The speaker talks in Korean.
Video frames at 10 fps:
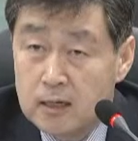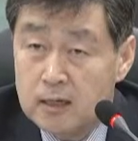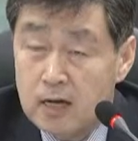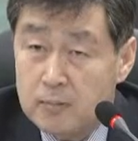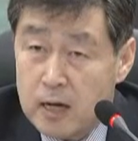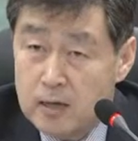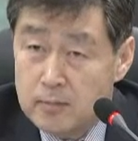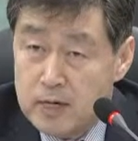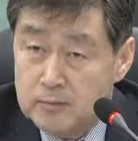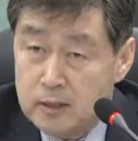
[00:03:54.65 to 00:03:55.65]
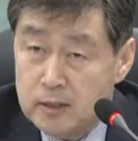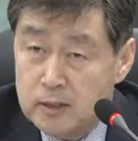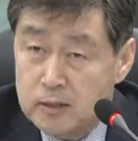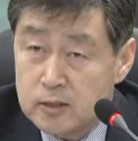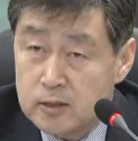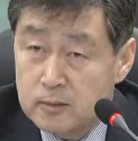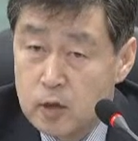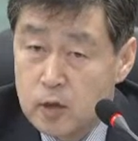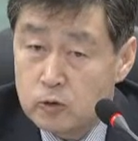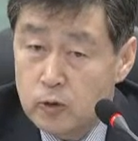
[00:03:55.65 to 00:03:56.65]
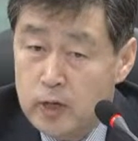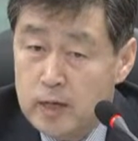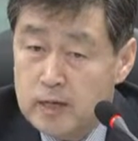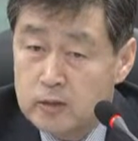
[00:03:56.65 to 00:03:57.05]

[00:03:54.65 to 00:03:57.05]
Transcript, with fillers: 그러나 방금 말씀드린 것처럼 손해에